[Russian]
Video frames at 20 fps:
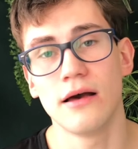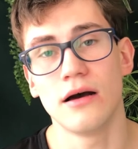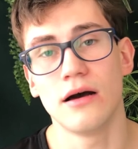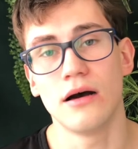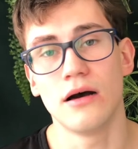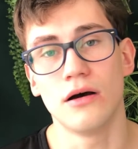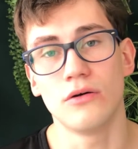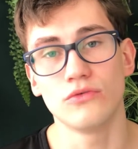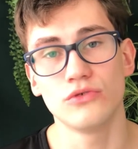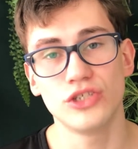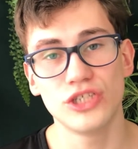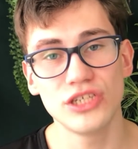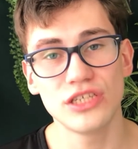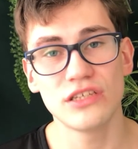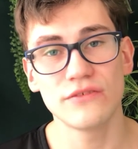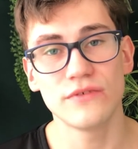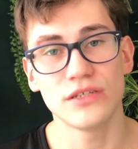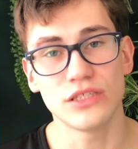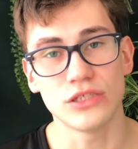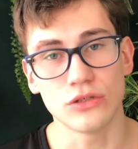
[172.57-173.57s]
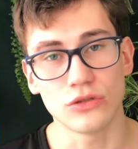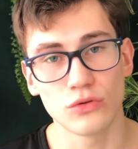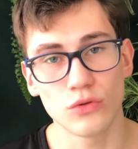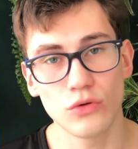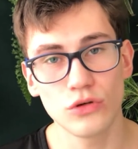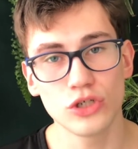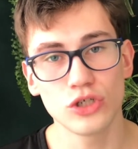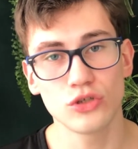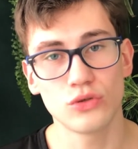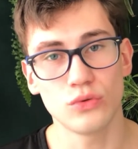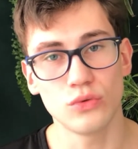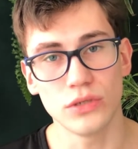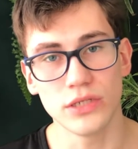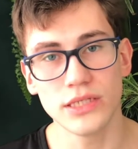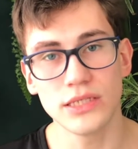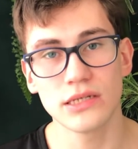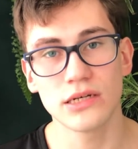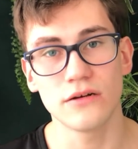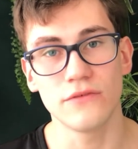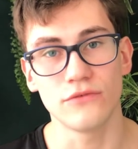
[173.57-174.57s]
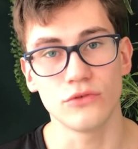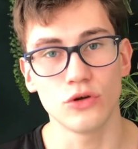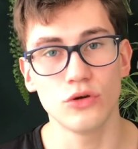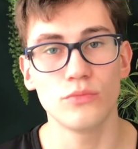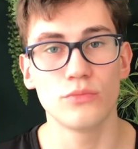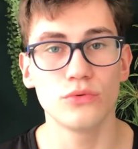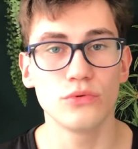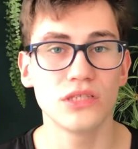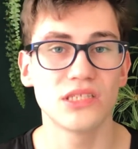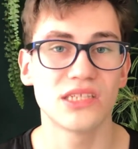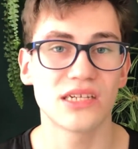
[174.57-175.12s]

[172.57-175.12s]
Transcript: А, учитывайте то, что улитка в нем будет